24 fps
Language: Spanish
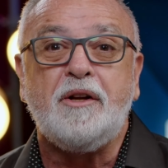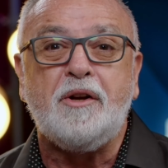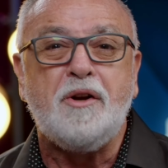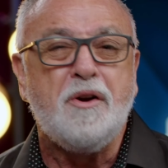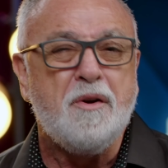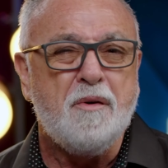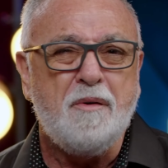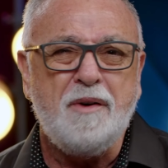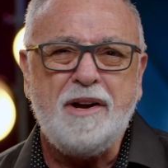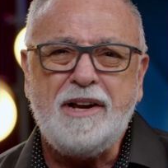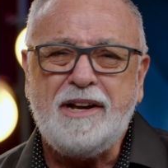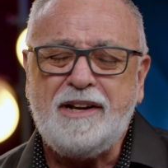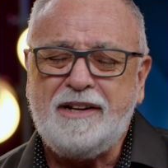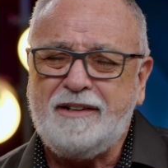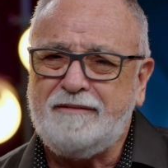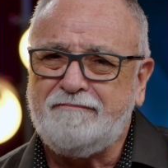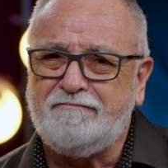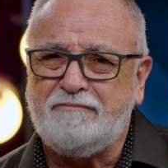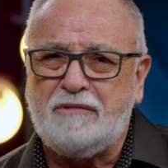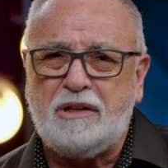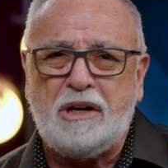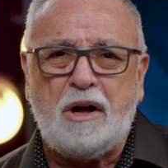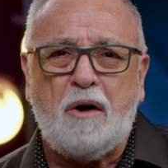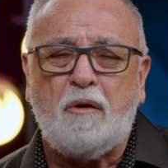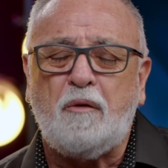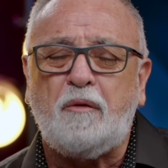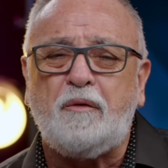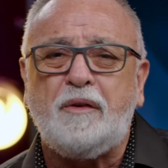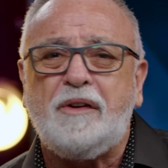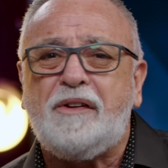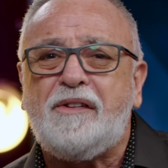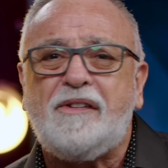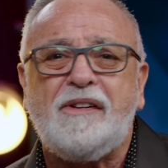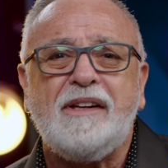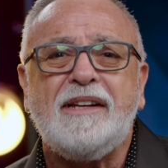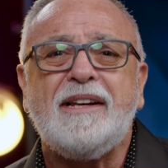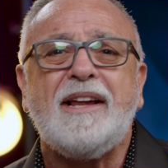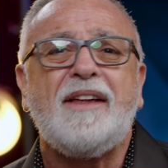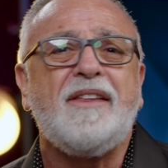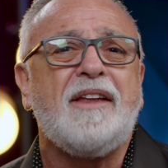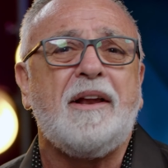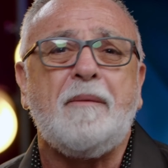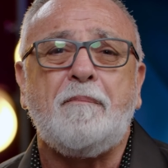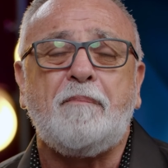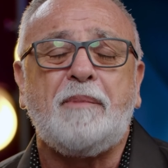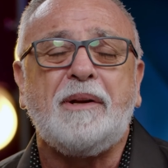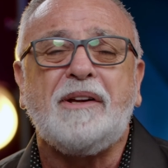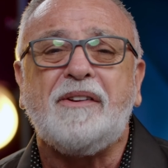no en la oficina
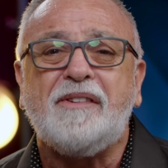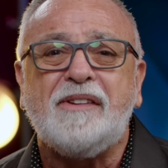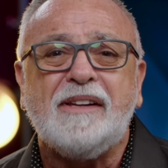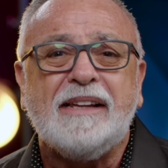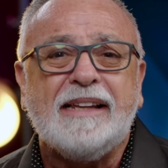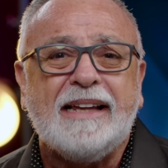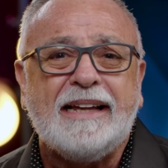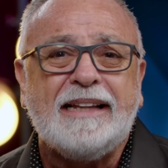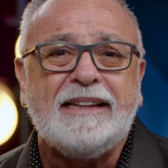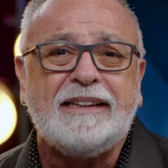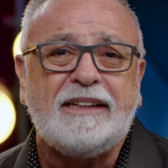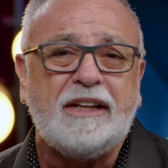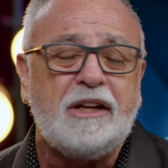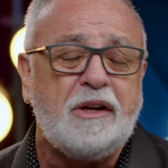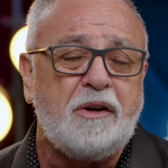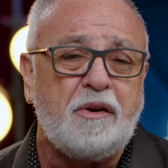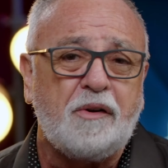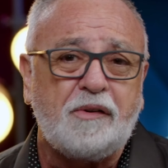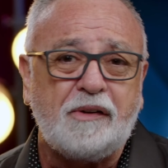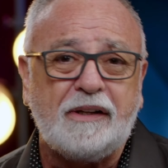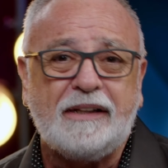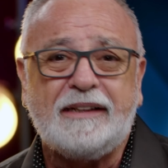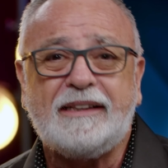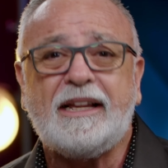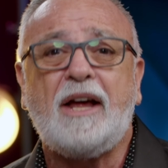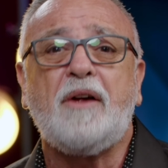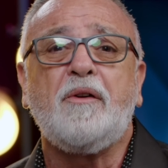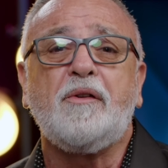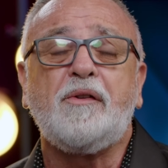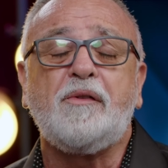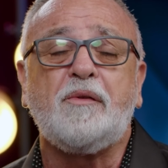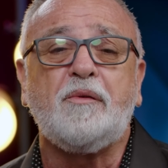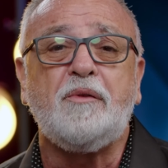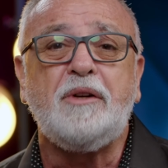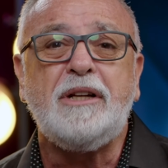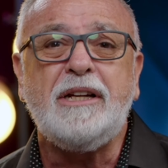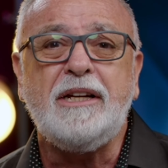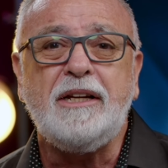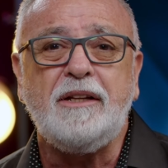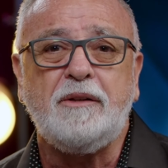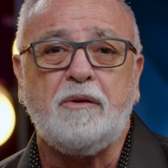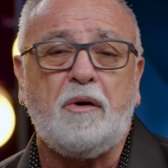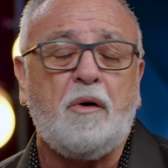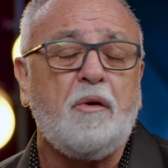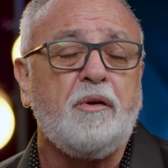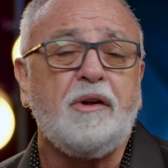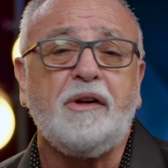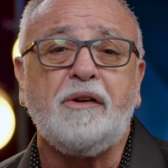del presidente de los Estados
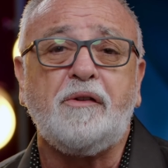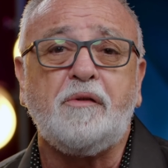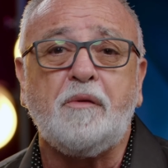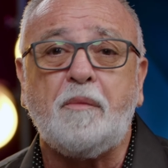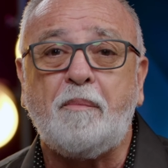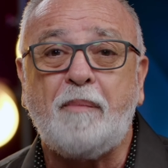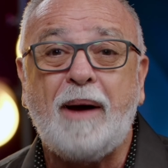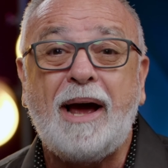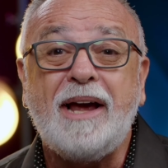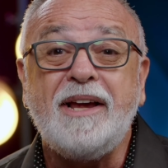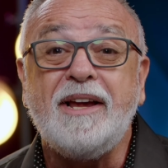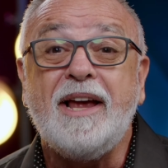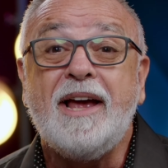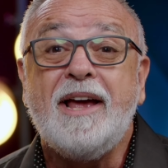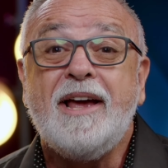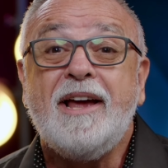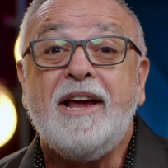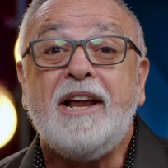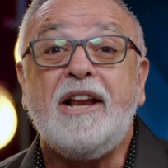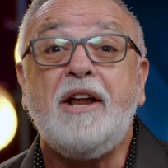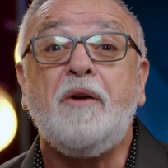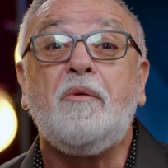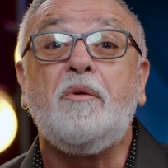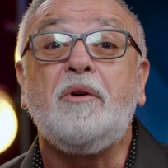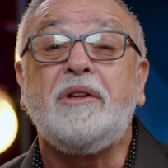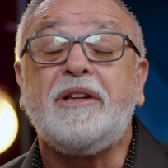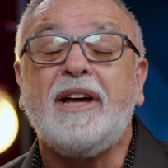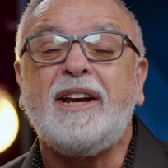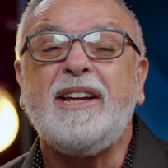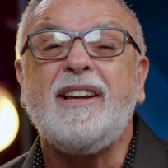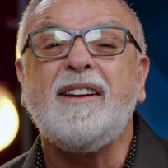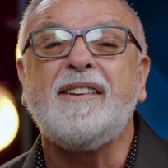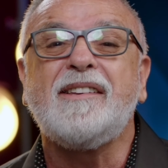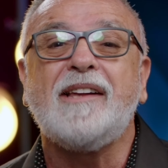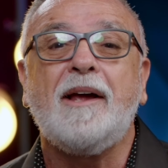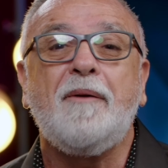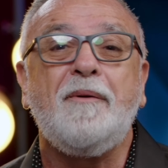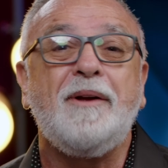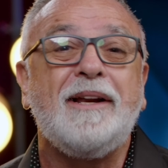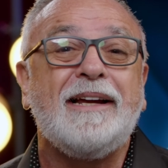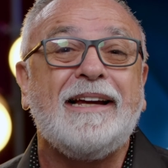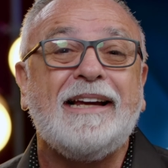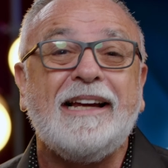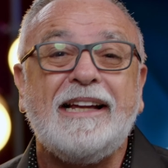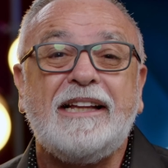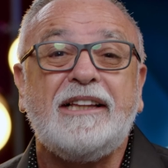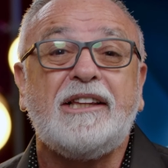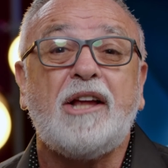Unidos o de su país. ¿Le gustaría saber
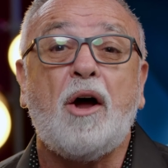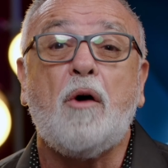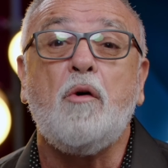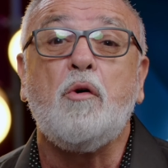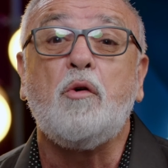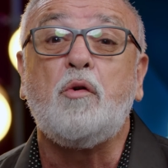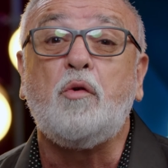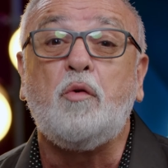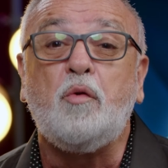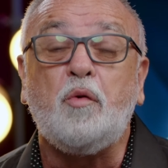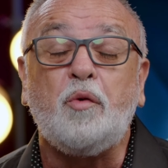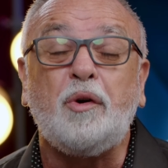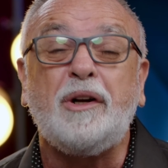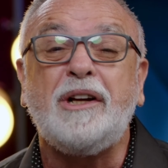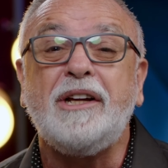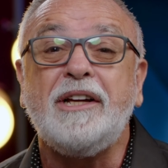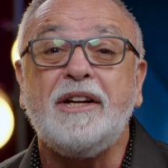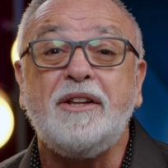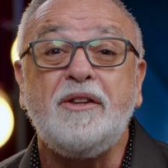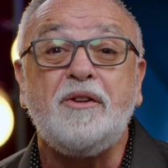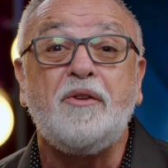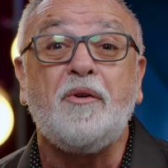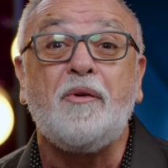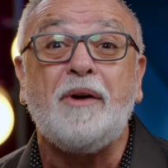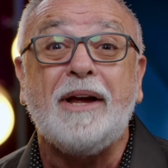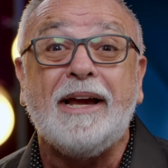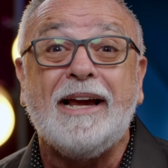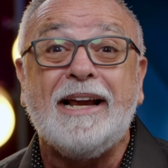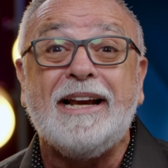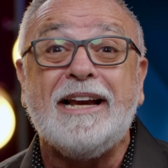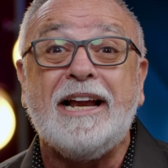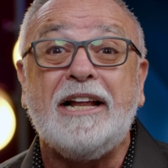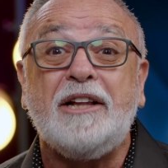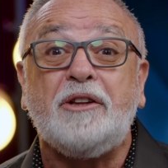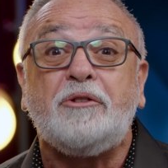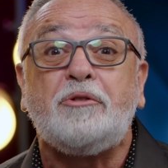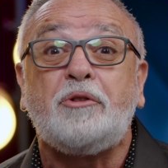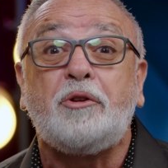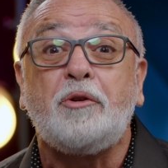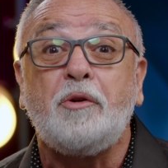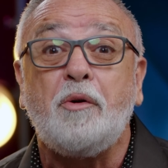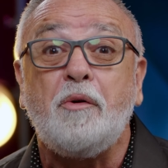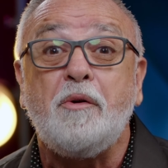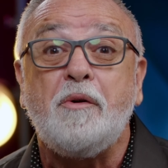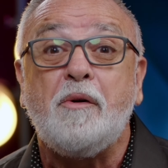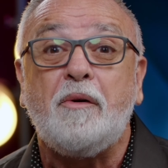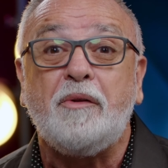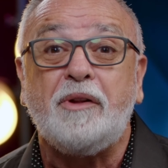qué está ocurriendo en el
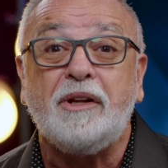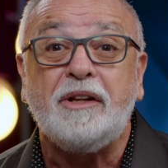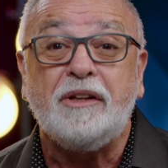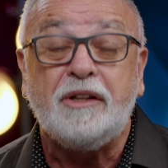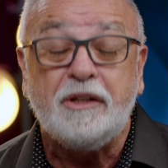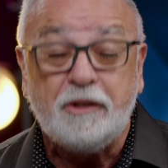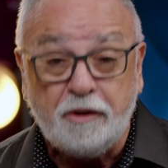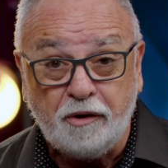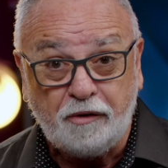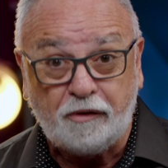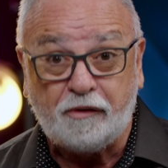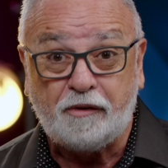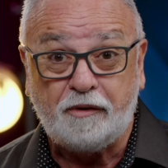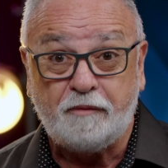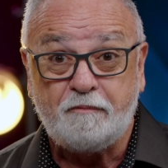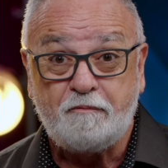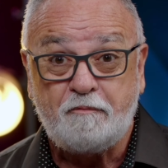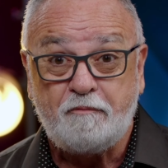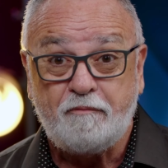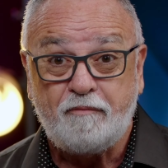trono de Dios?